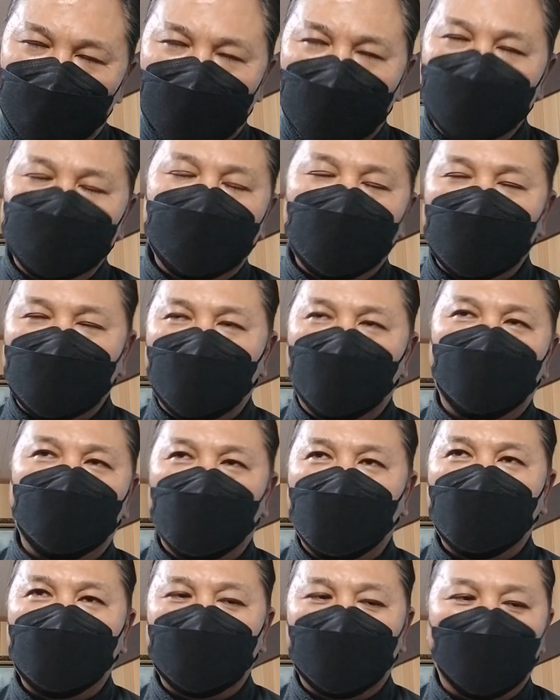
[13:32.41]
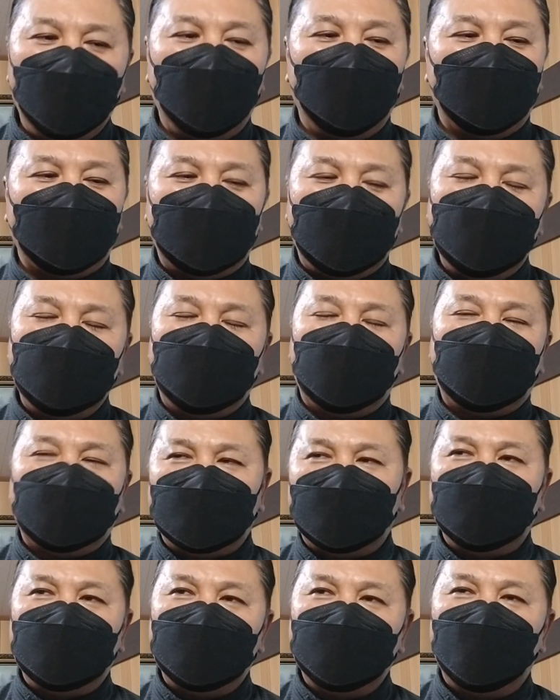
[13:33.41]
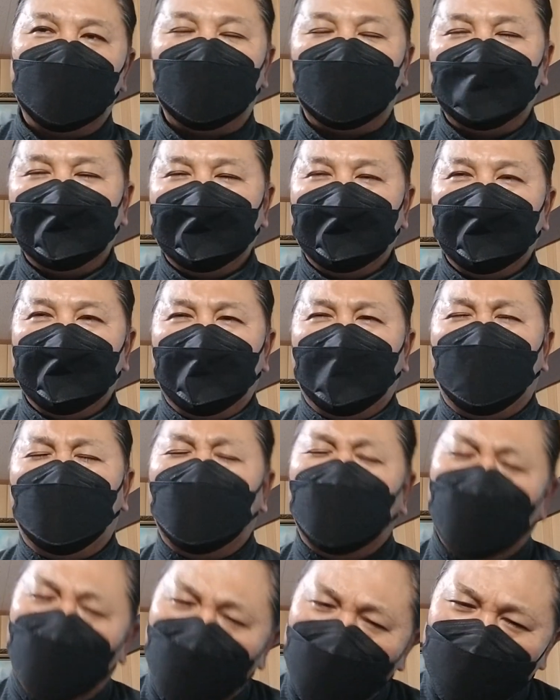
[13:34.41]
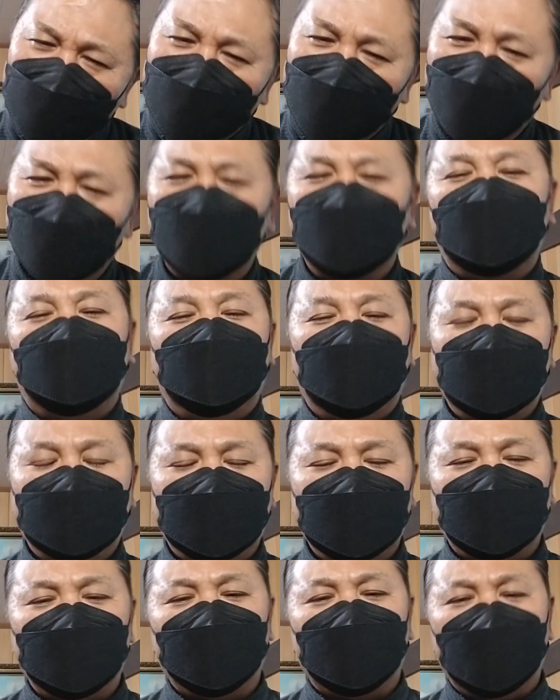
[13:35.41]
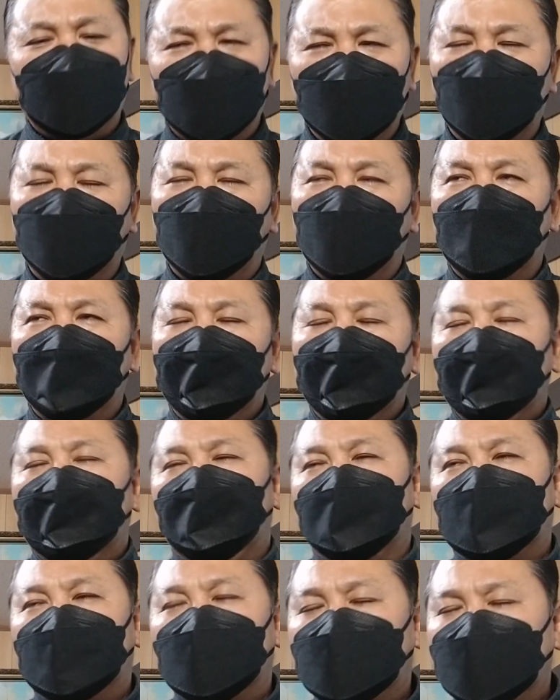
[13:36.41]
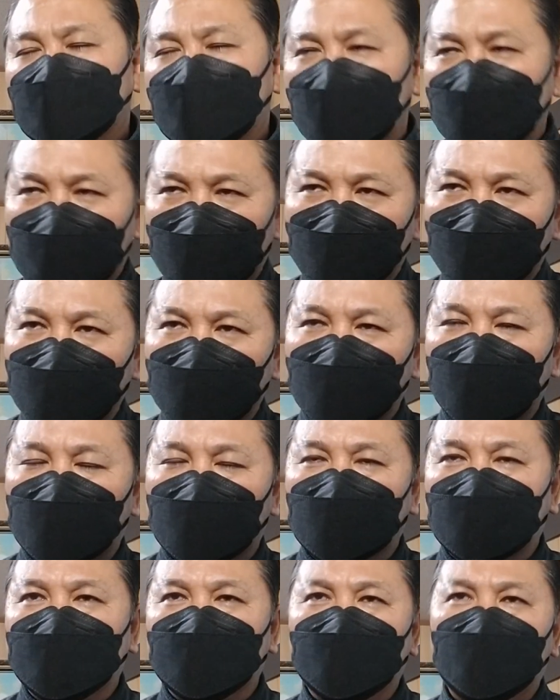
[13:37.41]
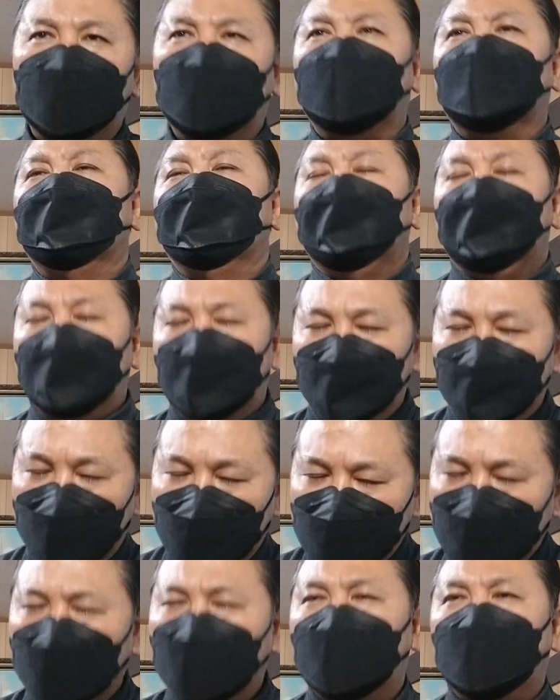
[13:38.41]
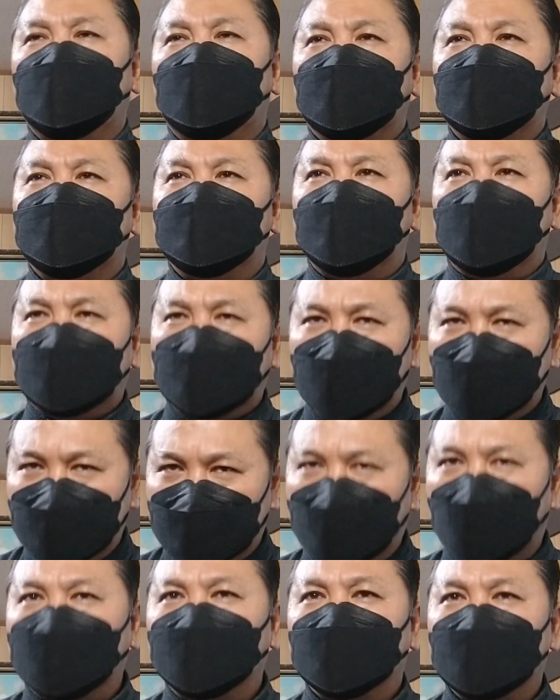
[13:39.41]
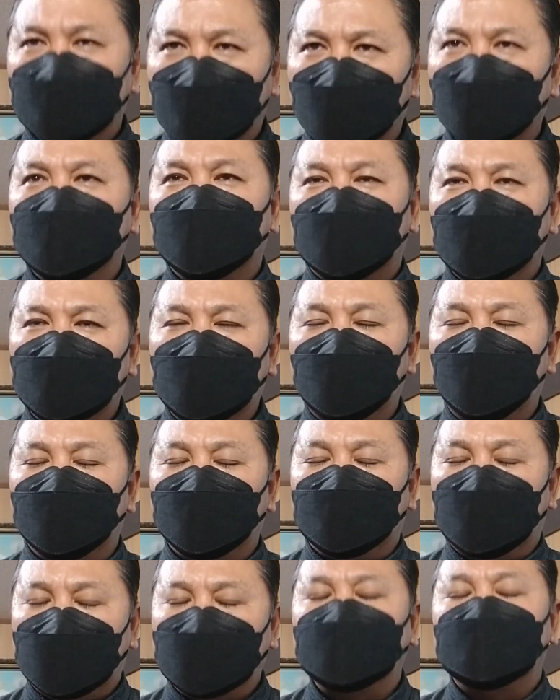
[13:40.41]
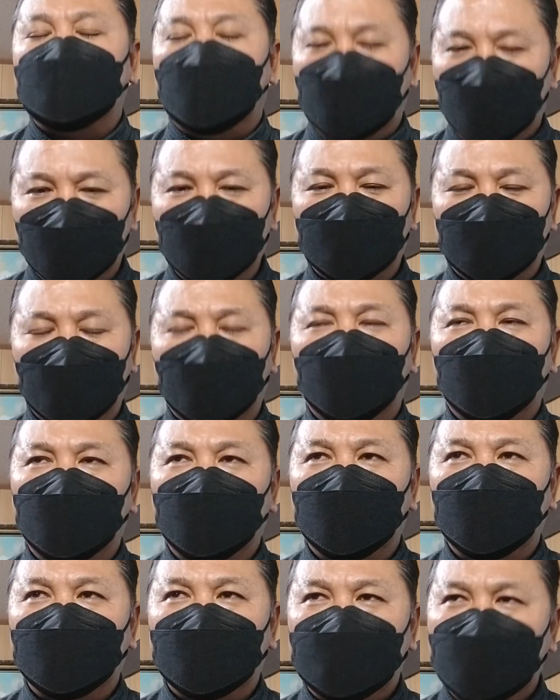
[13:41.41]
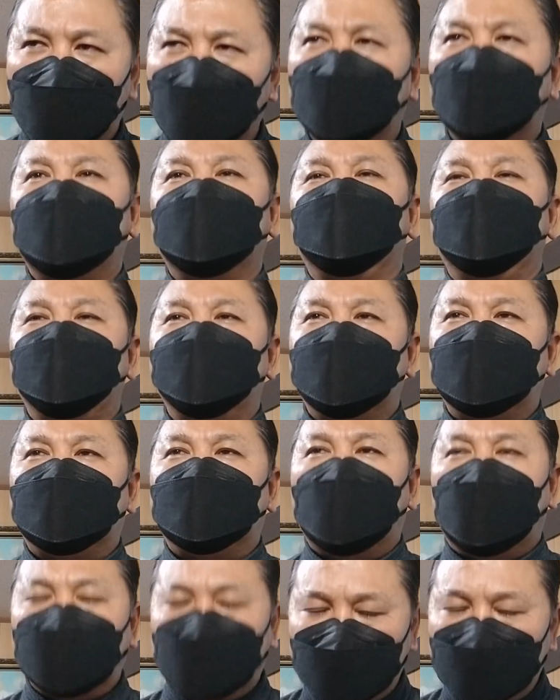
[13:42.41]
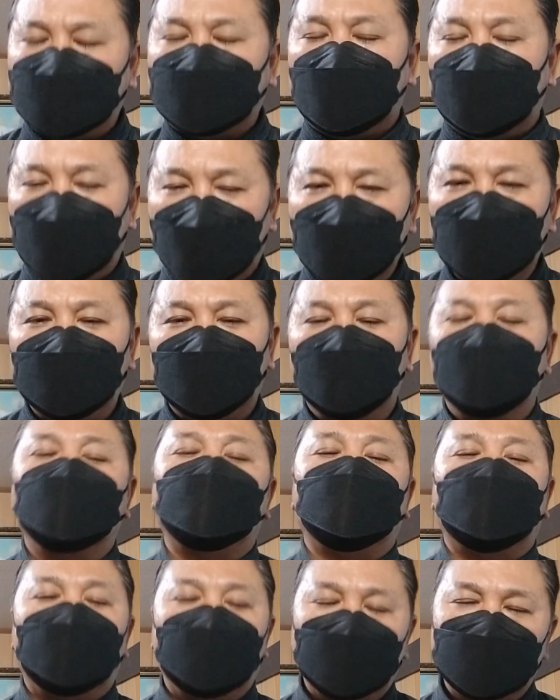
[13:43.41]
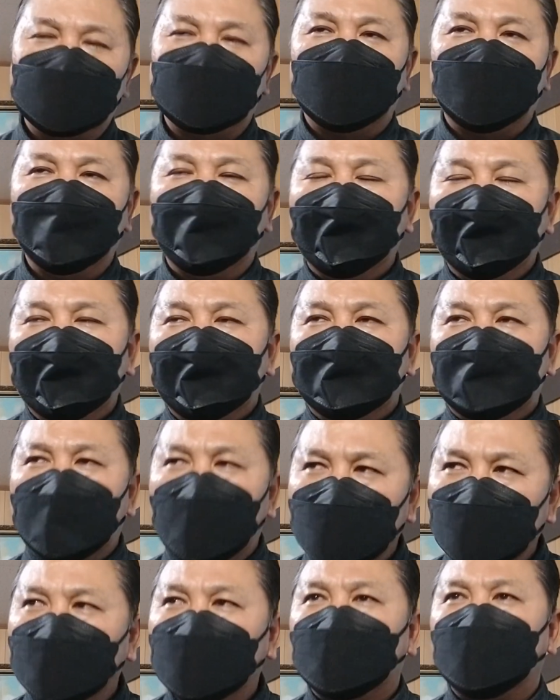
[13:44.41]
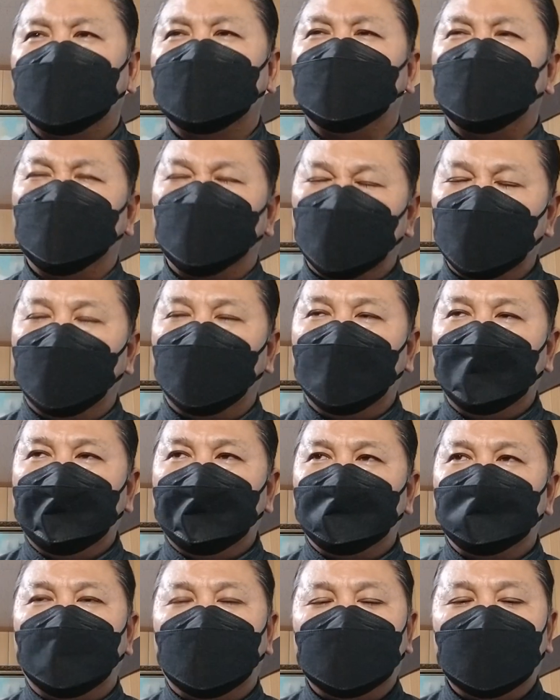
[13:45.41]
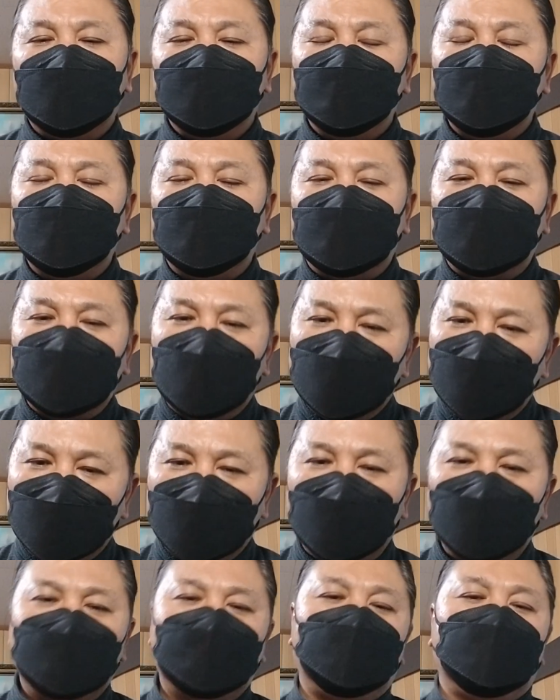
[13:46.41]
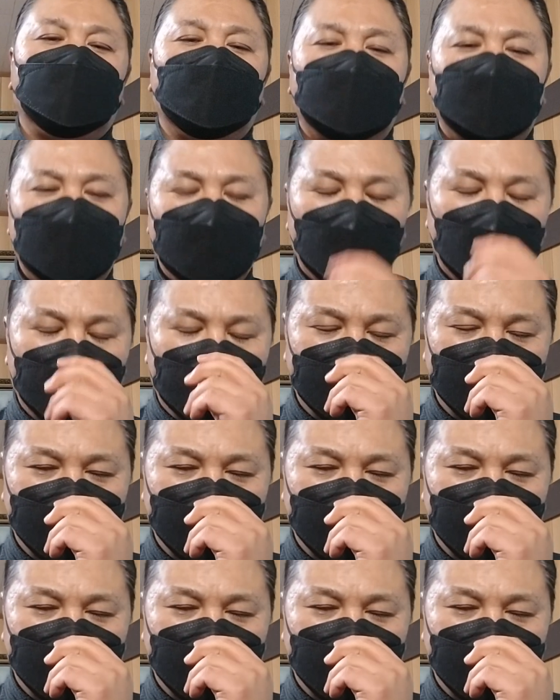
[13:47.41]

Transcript: 前編後編を聞いた方にははあって思う話でしょうけど私の頭の中ではまたまた多分コンテナを出すだろうといや出すしかないって思ってたんですなんでかっていうとまだ道がなかったんですよ